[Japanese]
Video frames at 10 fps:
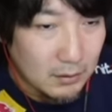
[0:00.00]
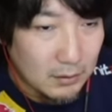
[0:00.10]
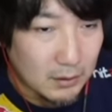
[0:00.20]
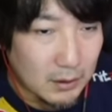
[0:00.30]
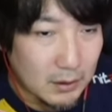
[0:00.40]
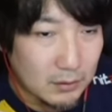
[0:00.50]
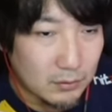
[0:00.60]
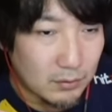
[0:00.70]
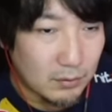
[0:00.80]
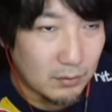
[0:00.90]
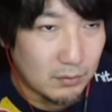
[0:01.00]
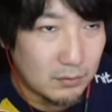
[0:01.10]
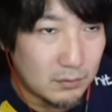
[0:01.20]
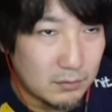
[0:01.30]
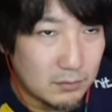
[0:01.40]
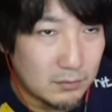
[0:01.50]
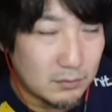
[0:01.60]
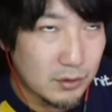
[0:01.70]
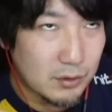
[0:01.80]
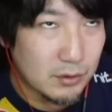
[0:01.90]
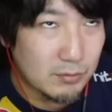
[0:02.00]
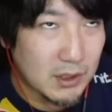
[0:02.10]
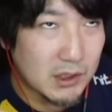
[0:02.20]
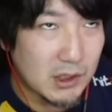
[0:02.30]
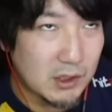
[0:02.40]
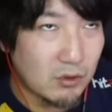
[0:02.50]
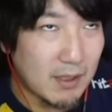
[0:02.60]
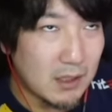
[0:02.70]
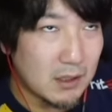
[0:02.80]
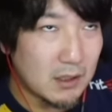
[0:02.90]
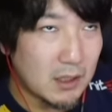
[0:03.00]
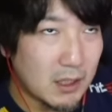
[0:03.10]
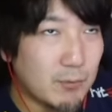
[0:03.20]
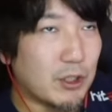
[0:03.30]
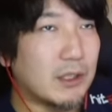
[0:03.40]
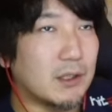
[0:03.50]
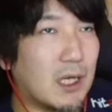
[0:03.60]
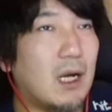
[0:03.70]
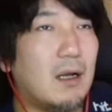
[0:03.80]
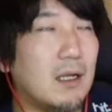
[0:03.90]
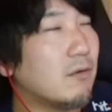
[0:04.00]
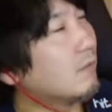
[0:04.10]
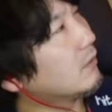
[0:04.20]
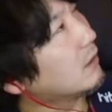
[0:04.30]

えっ、ー、と昔その漫画にもなったあのなん